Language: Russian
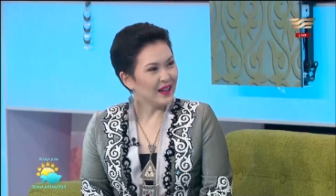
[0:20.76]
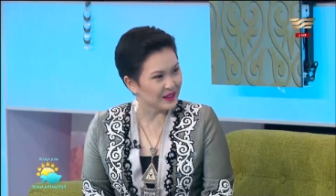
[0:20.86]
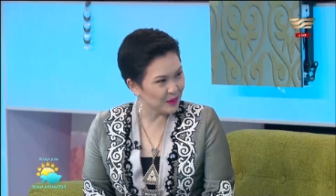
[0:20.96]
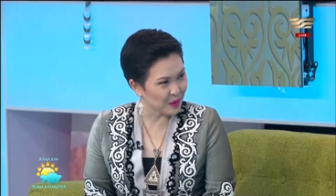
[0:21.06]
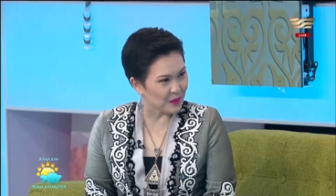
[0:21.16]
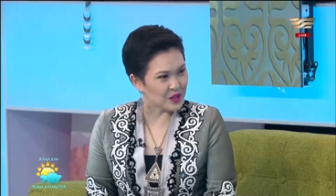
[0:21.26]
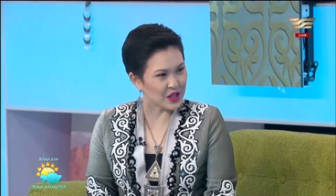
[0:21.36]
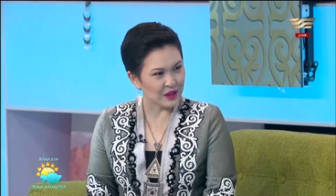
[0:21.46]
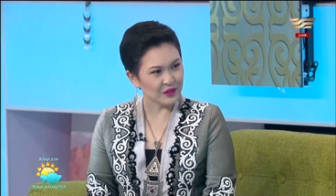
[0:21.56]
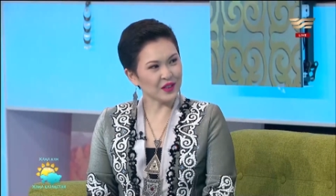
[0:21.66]
Добро
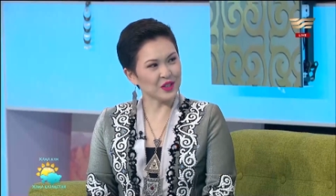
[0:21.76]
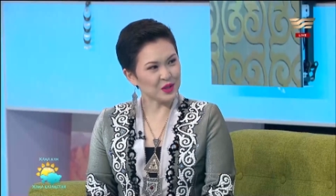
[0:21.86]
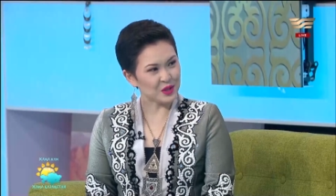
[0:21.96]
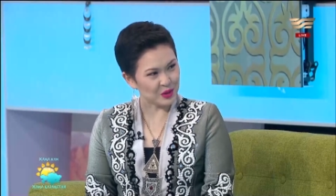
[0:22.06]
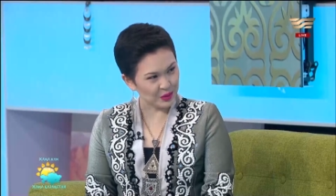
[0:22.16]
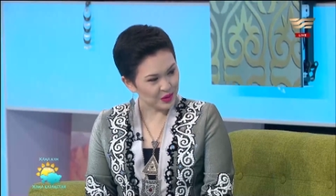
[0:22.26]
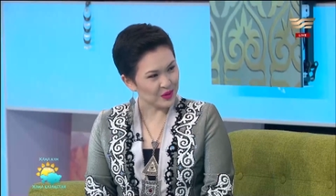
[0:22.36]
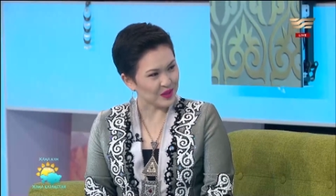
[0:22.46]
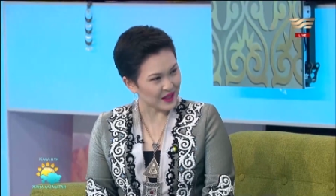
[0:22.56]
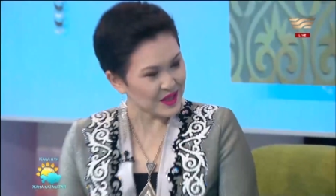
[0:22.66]
пожаловать в нашу
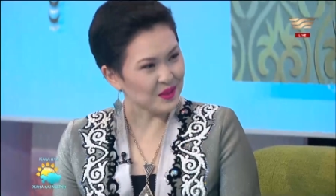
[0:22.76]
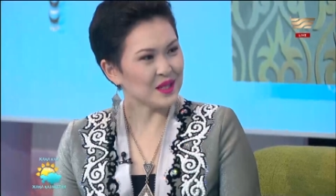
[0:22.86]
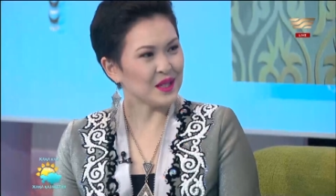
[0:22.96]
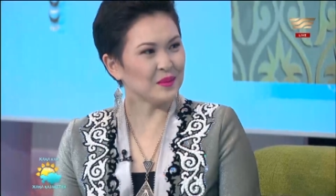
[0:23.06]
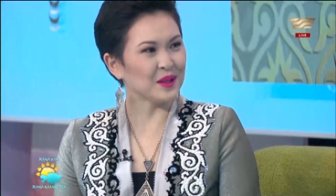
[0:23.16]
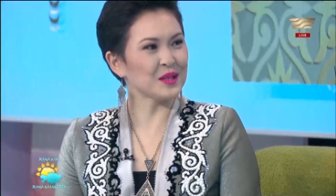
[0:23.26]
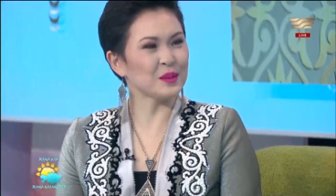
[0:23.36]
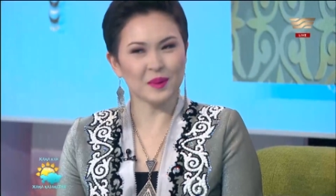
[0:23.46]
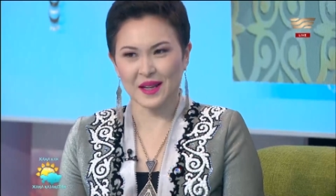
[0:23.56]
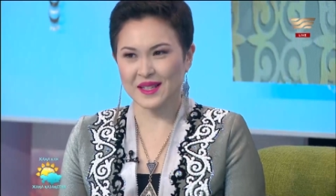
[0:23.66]
студию. Здравствуйте, С праздником Альбек. вас.
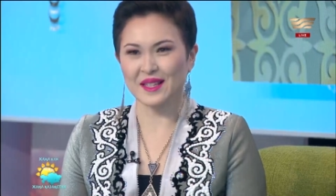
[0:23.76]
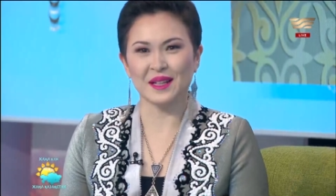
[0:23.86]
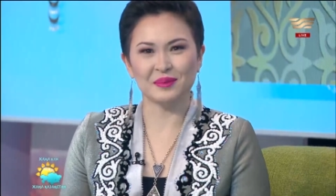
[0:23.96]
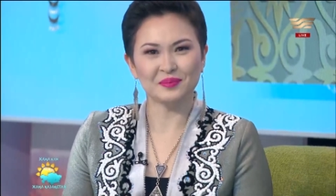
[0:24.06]
Здравствуйте, Здравствуйте.